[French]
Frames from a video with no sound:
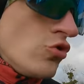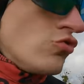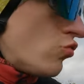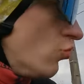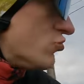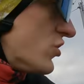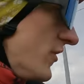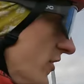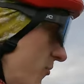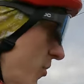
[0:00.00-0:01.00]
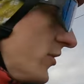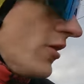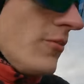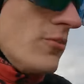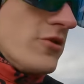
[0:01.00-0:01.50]
Donc euh, ça va, c'est pas
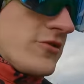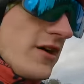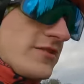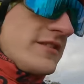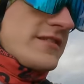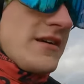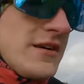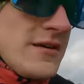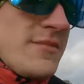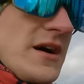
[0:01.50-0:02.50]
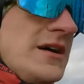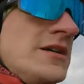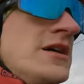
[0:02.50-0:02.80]
énorme, mais c'est très bien.